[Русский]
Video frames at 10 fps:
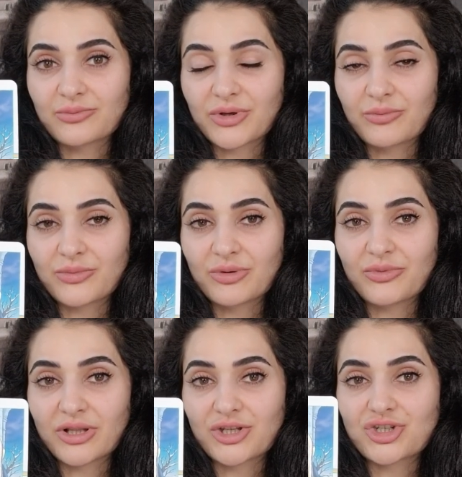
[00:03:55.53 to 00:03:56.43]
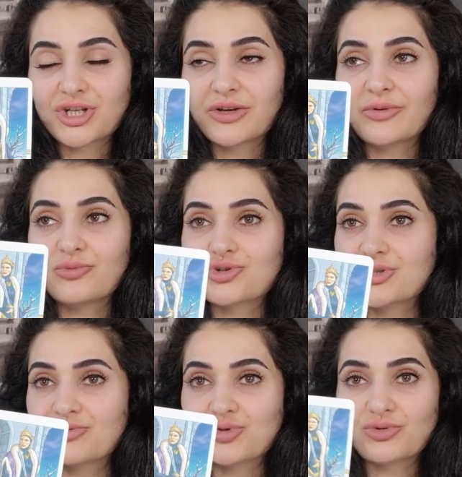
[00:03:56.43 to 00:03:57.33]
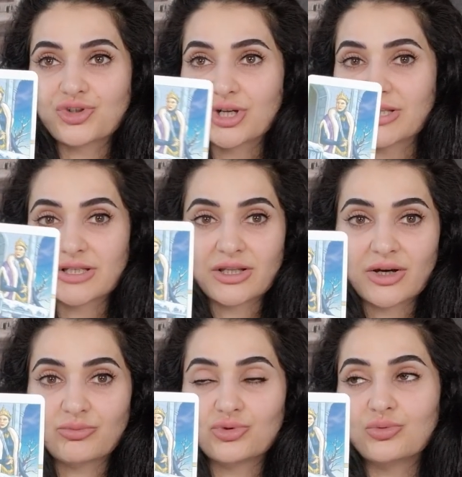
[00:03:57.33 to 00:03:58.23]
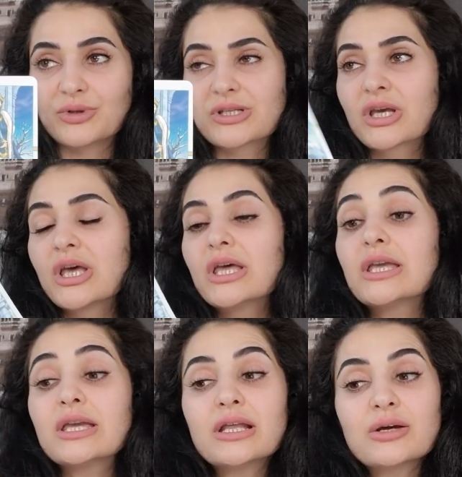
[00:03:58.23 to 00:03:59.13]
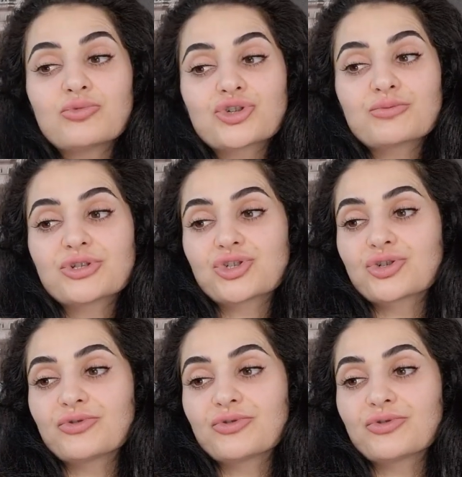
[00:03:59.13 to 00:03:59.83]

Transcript: прям до мелочей вы можете все тщательно обдумать. Или, может быть, еще